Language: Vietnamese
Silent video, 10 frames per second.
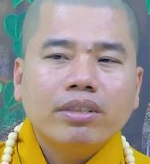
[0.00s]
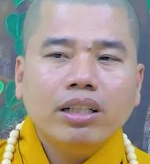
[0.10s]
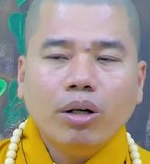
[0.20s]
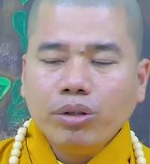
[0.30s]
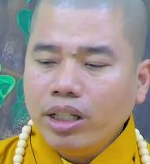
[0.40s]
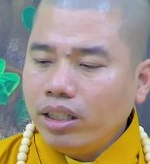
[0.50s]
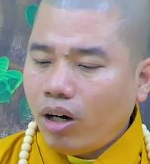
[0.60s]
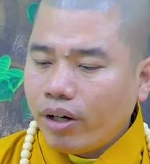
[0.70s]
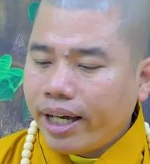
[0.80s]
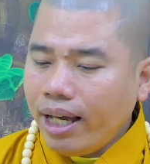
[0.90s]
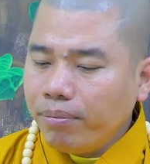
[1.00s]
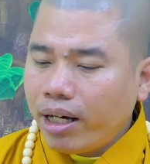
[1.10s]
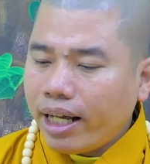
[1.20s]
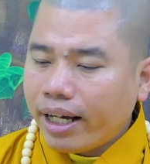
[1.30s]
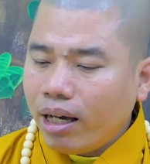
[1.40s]
thí dụ như ngồi kế
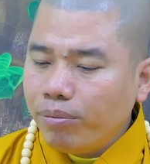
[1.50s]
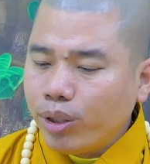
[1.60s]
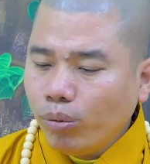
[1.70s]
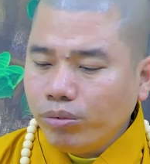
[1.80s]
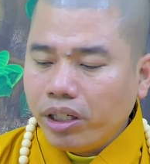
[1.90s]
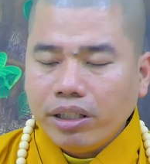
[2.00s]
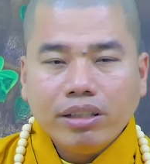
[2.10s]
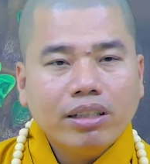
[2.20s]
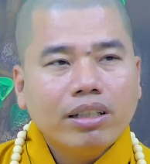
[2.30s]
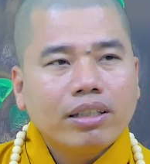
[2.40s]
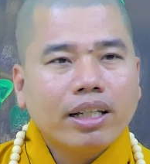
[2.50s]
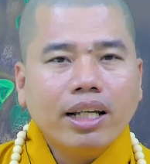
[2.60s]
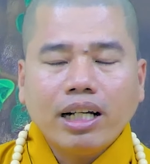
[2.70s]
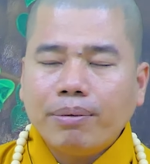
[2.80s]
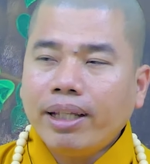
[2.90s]
bên ăn cơm chung gì những
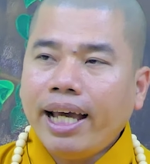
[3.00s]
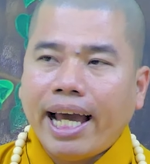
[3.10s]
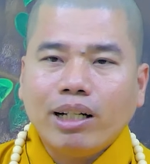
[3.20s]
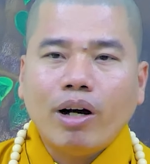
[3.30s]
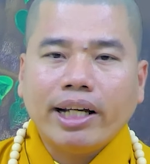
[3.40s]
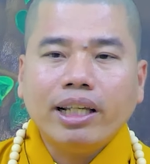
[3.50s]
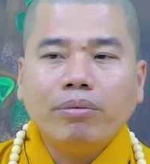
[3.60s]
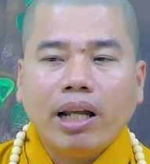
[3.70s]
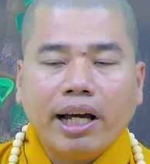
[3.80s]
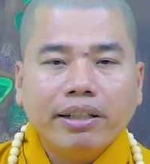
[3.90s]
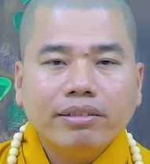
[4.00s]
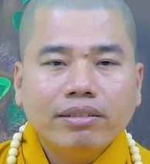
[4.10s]
đứa cảm thấy hài hòa với ông lại